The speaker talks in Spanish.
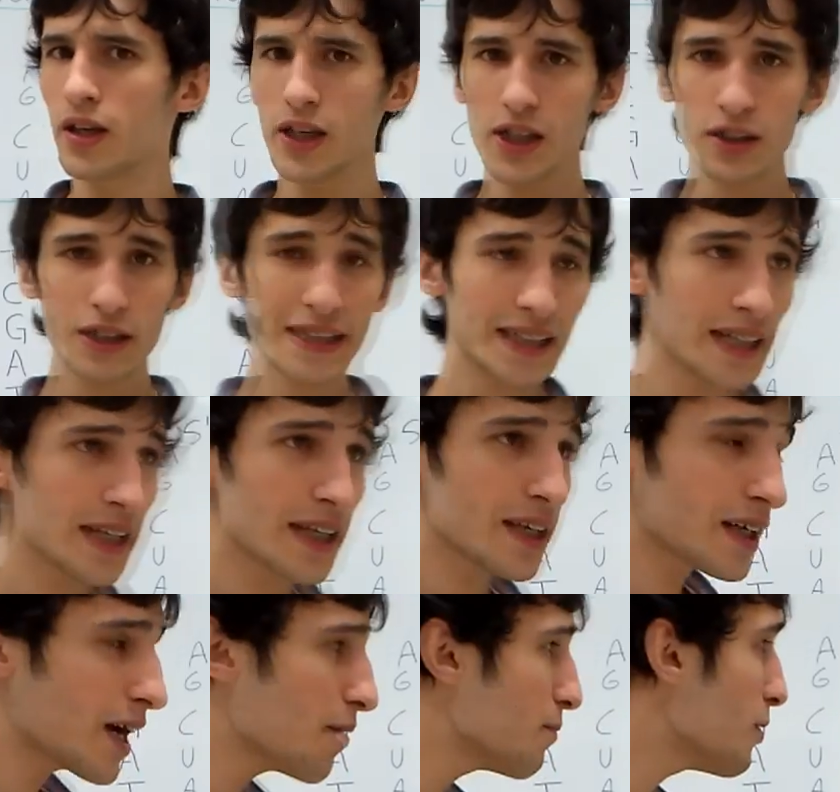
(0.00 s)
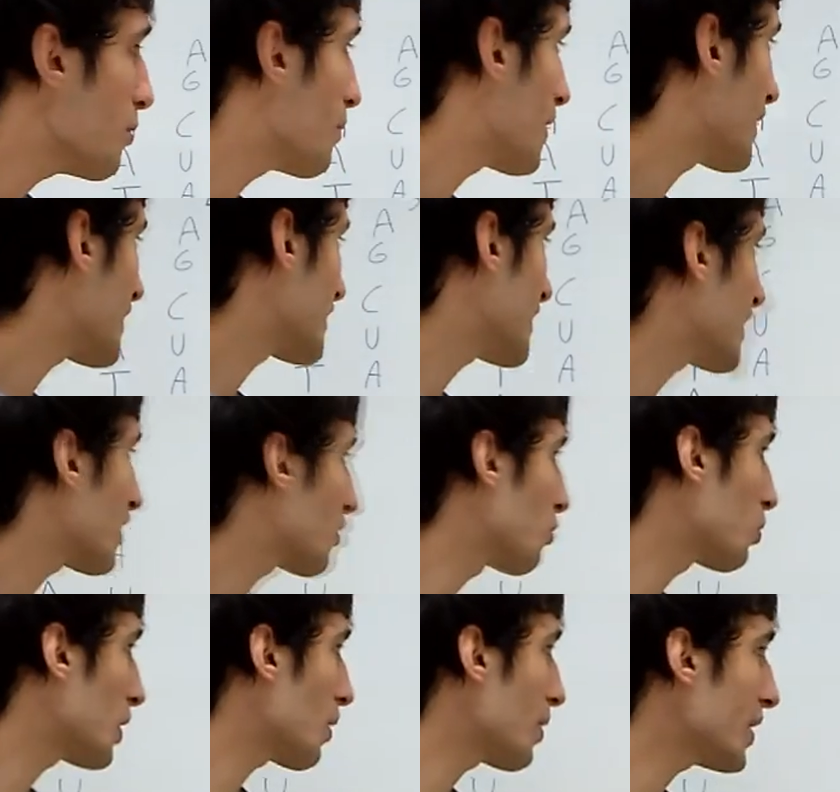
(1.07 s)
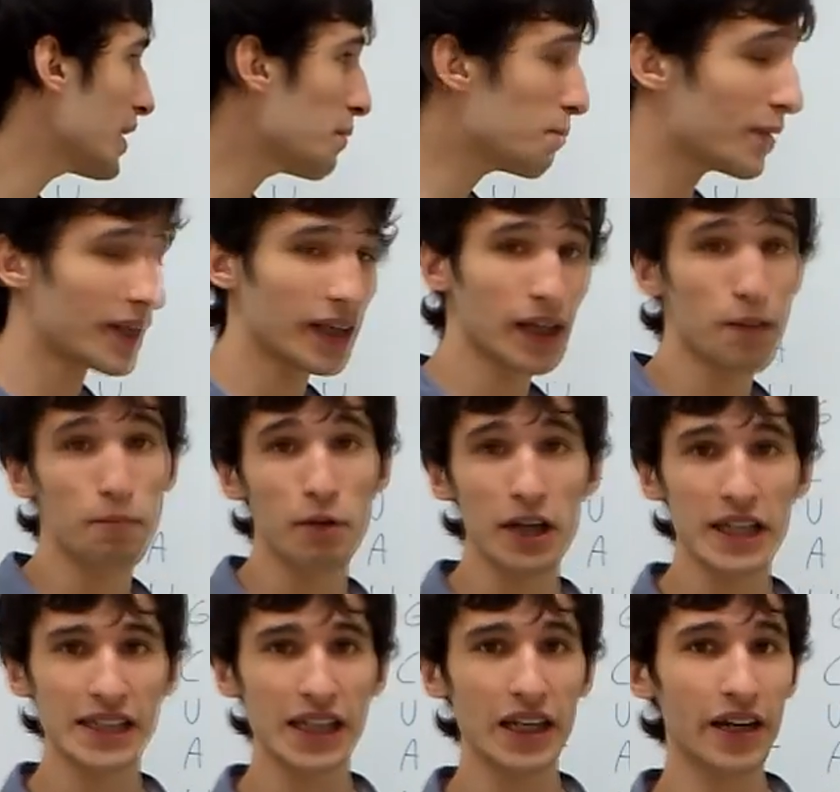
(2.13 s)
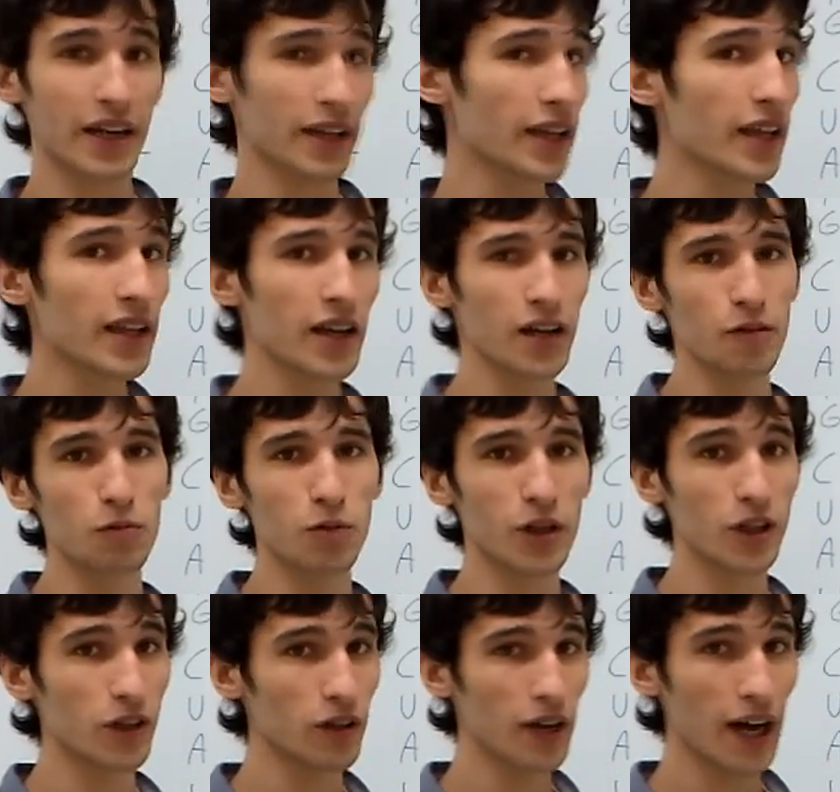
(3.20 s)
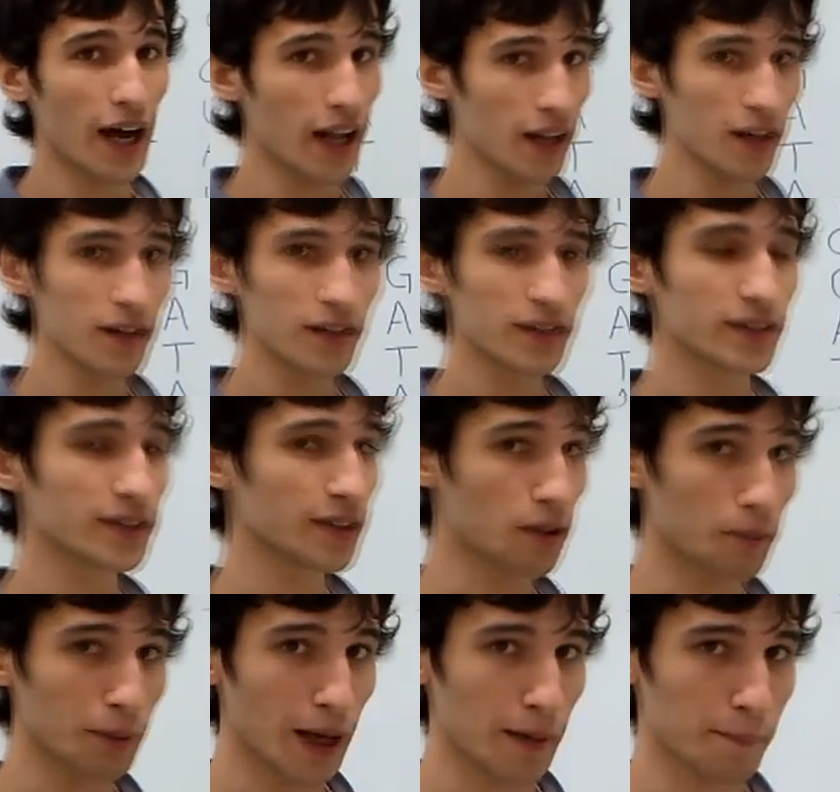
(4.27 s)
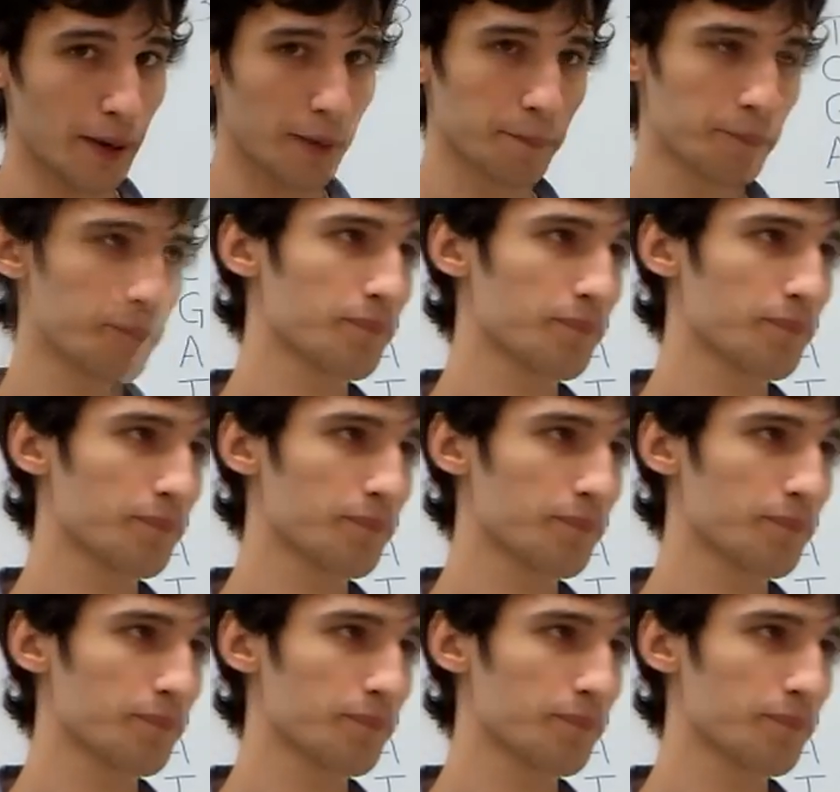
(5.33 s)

y esa serie de cambios van a ser justamente para que pueda salir desde el núcleo al citoplasma.